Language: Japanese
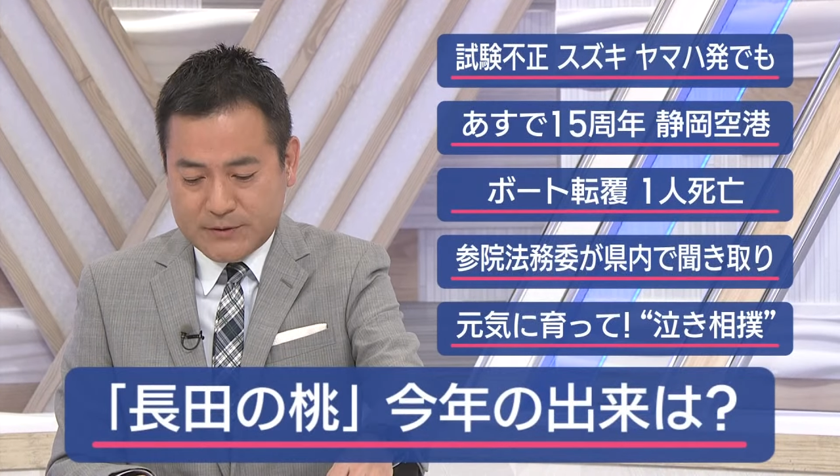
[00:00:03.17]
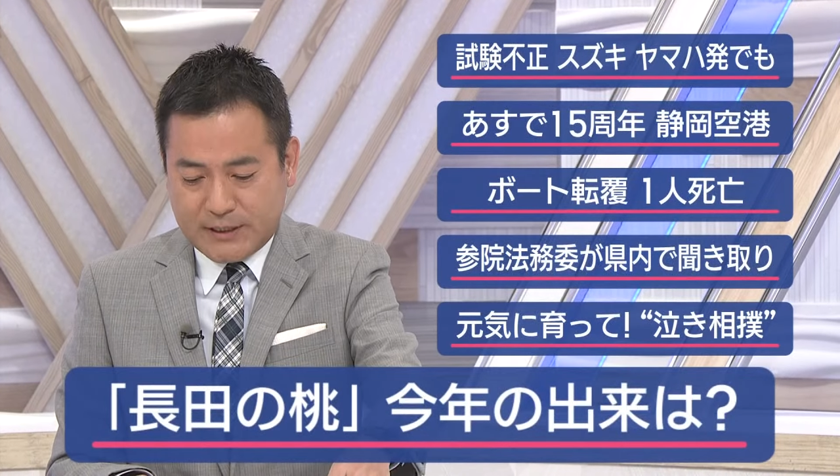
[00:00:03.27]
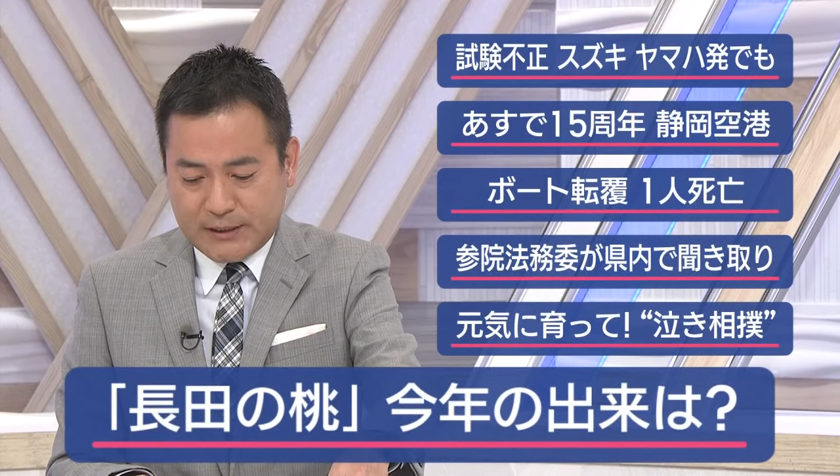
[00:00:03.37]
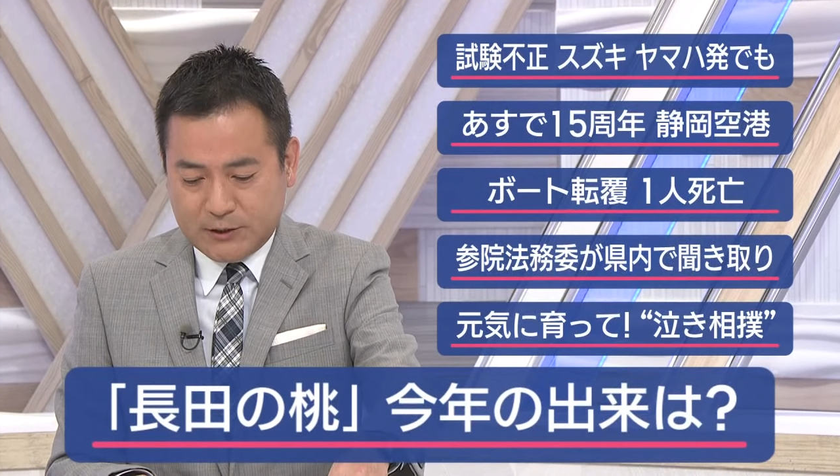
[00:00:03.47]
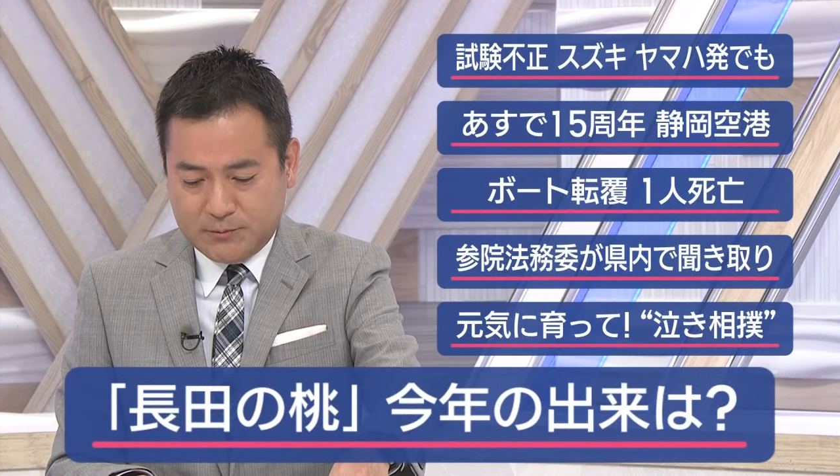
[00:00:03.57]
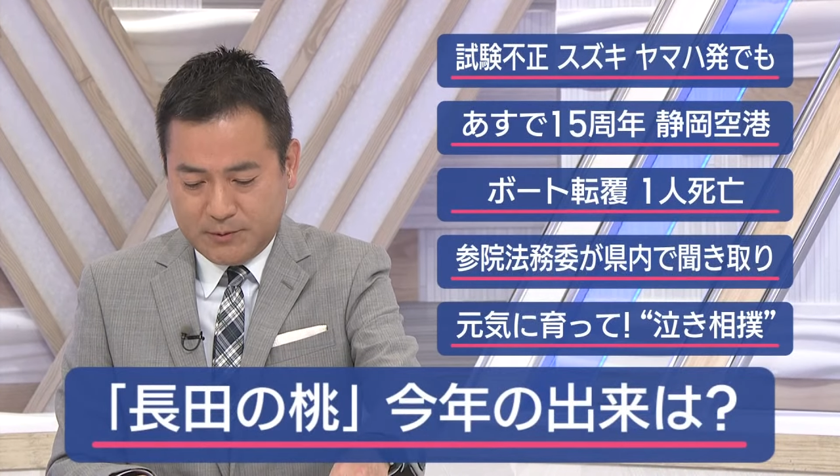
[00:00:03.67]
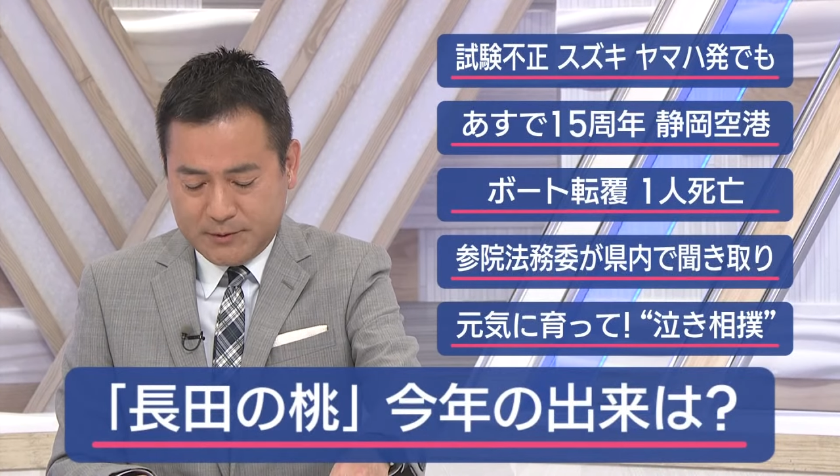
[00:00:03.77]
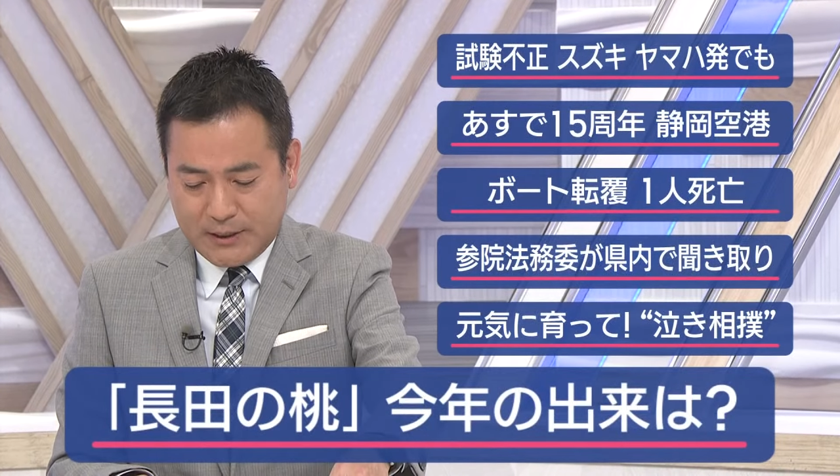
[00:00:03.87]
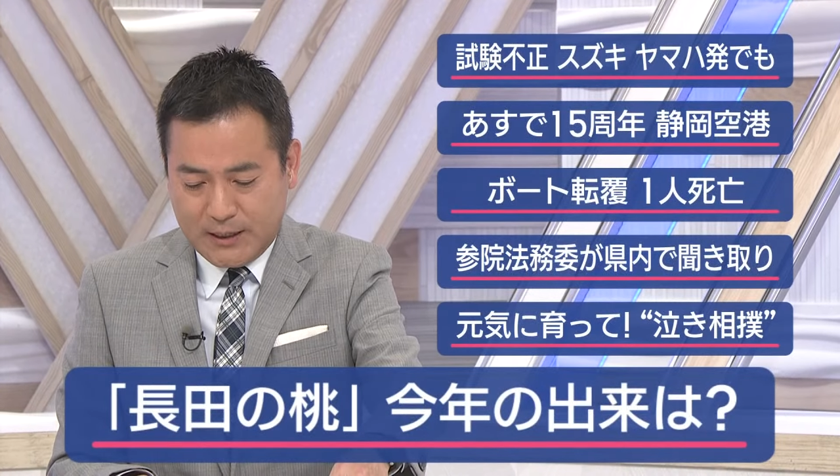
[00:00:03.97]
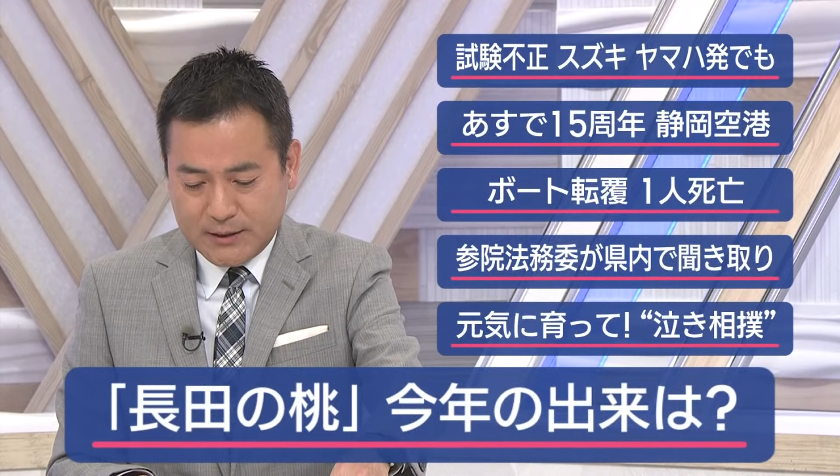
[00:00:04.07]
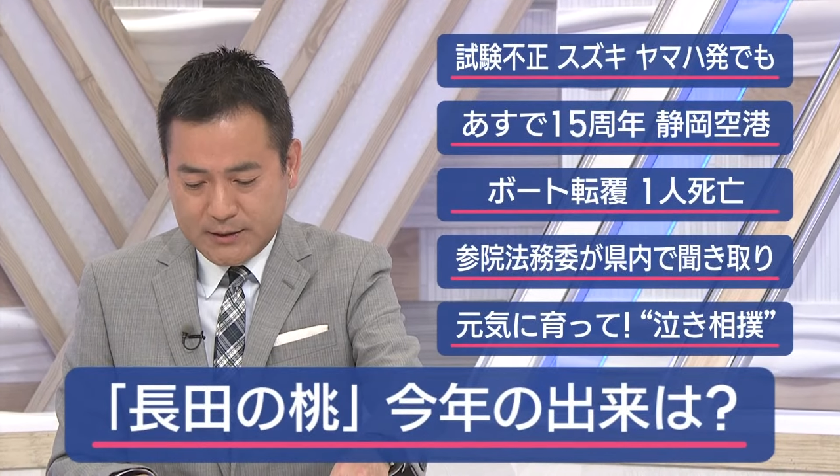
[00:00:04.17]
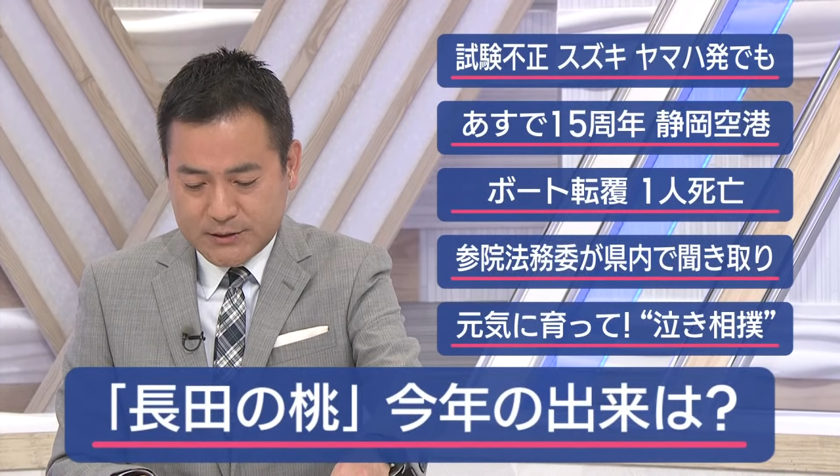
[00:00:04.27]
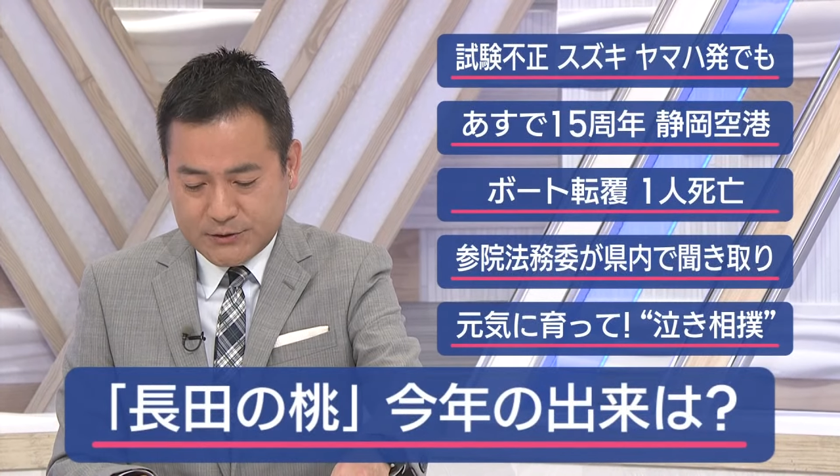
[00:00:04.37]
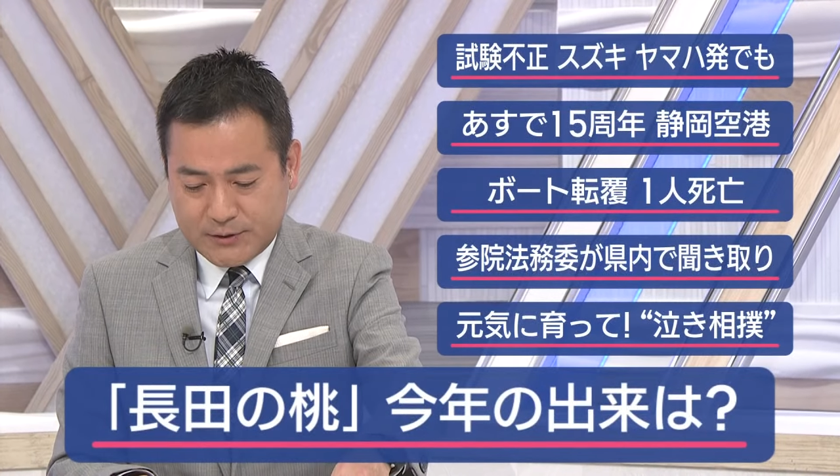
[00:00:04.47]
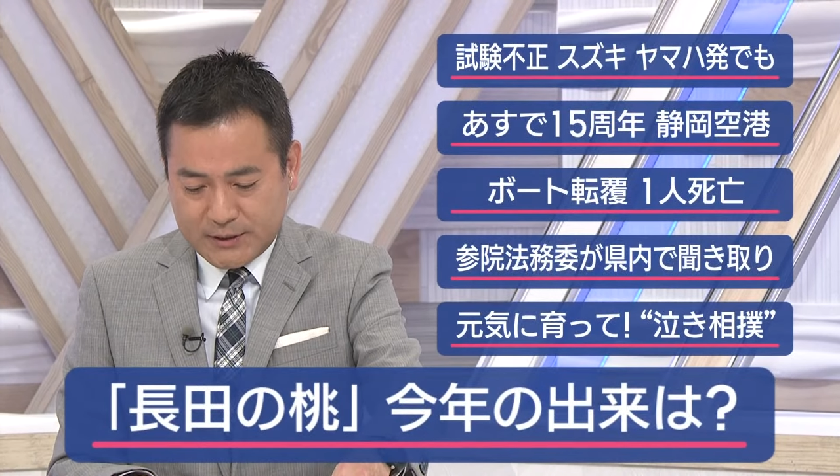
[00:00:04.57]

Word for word: 長田の桃が出